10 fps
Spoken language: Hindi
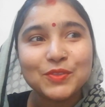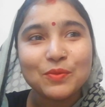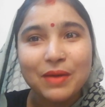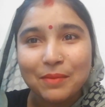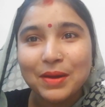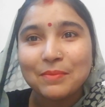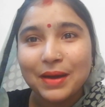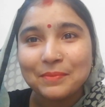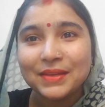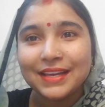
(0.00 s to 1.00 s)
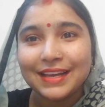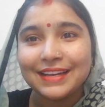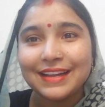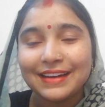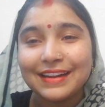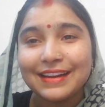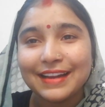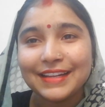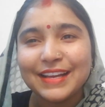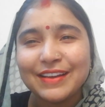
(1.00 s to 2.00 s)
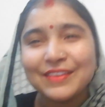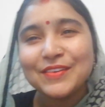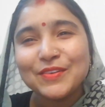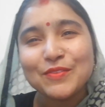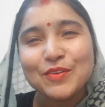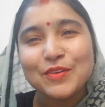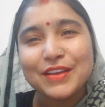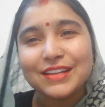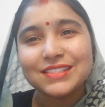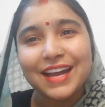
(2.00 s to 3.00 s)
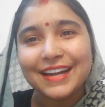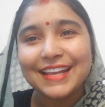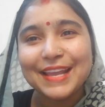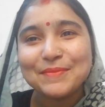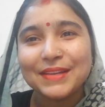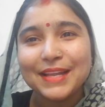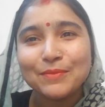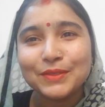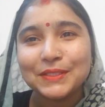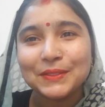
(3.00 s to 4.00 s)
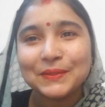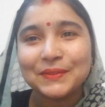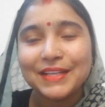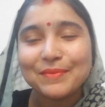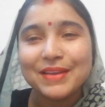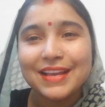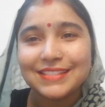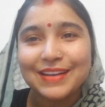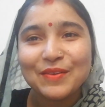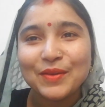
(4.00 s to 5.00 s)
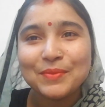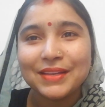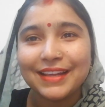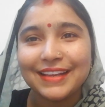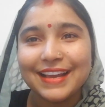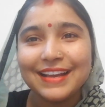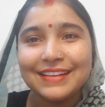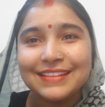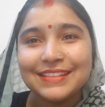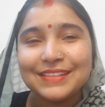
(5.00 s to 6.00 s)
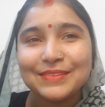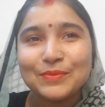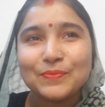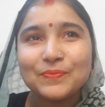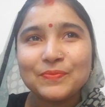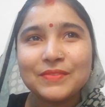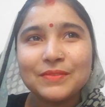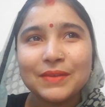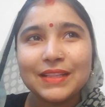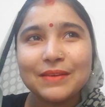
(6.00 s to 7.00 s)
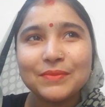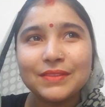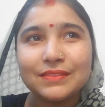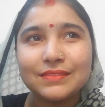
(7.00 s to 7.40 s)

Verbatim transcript: जो मामा मामी हैं नाना नानी हैं वो एक छाट के ही मिले मुझे तो दुनिया में ऐसा कोई भी नहीं है मतलब